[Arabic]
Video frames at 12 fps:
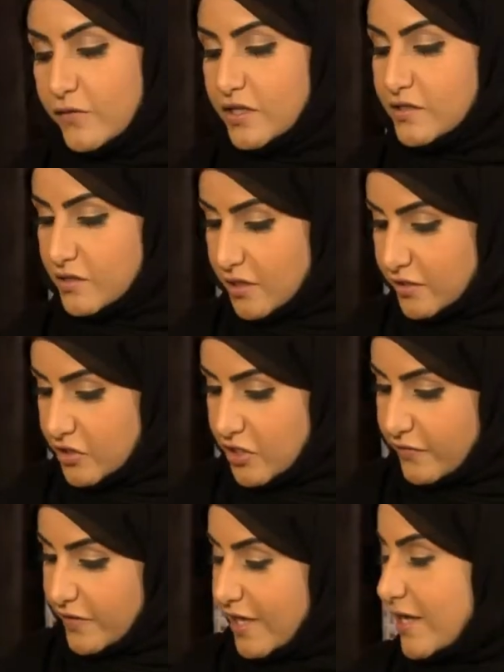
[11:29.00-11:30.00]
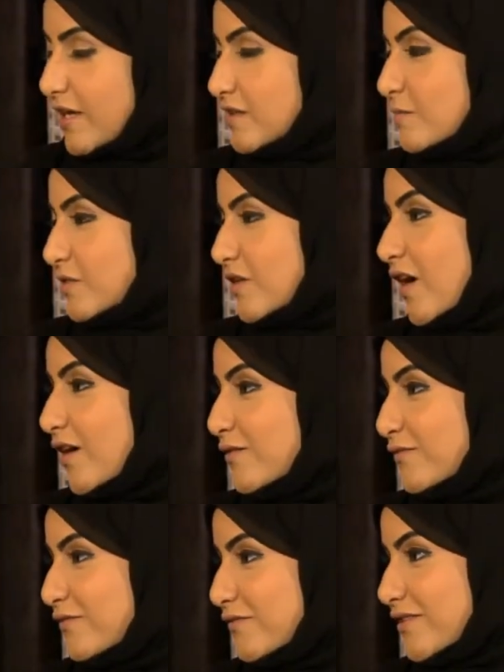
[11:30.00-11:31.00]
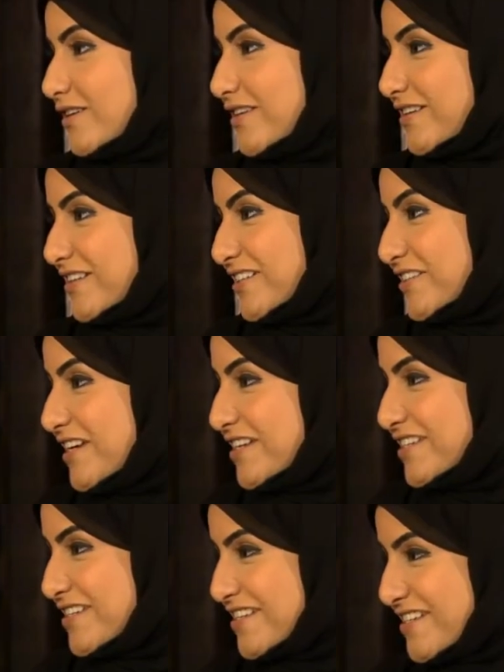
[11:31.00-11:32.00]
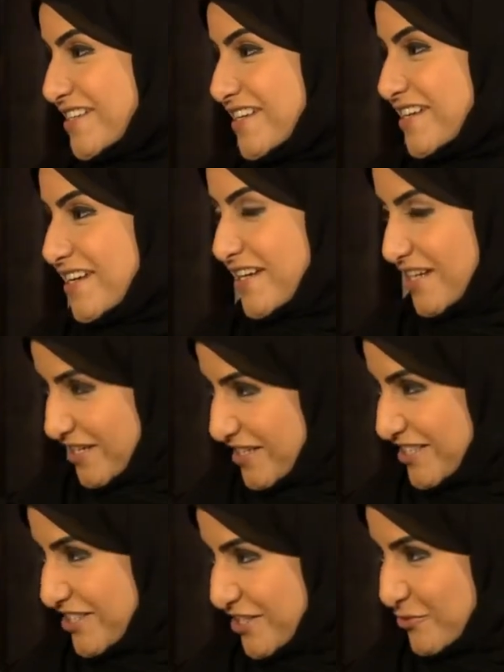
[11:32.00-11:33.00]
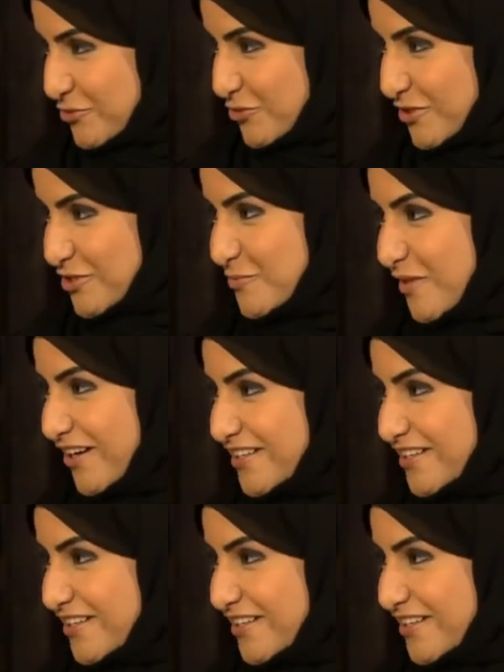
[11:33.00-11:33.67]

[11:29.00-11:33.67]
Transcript: الاستراتيجيه في هيئه متاحف آه، قطر آه، نشكر وجودك معنا